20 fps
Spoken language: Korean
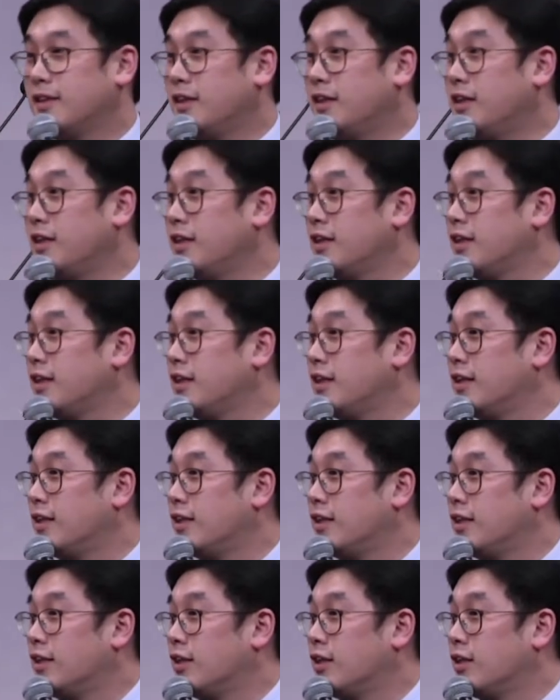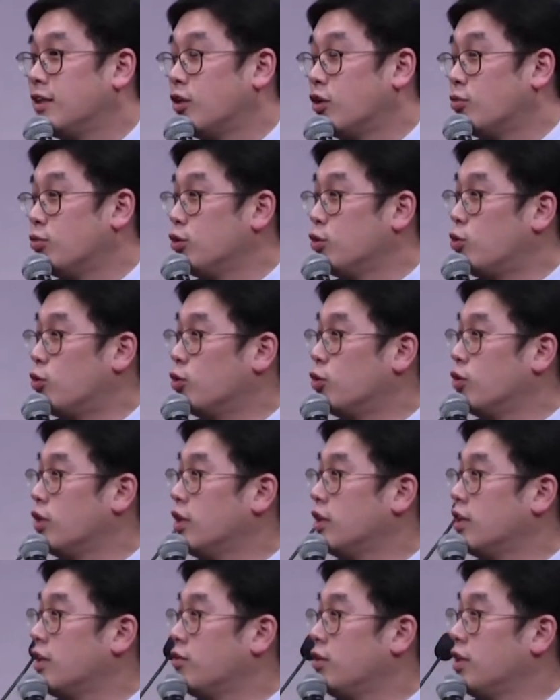네? 여러분은
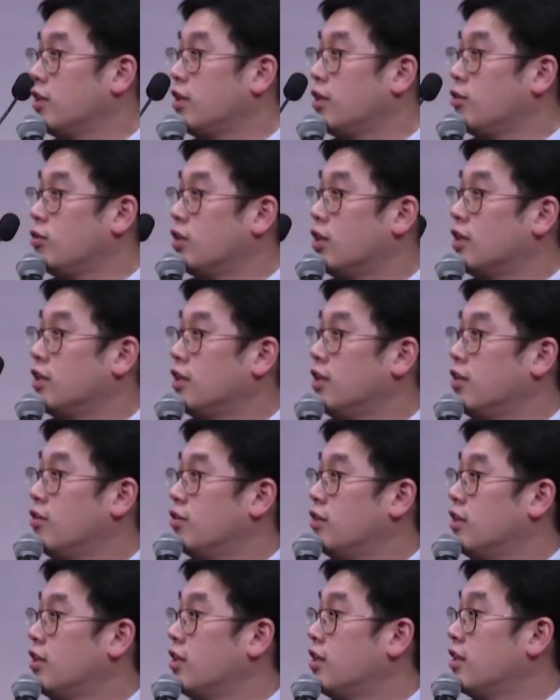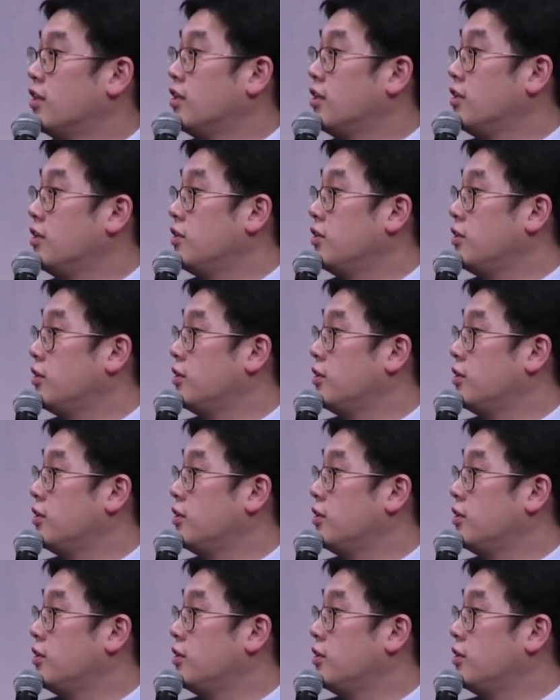공정한 사회에 살고 계신다고 생각하세요?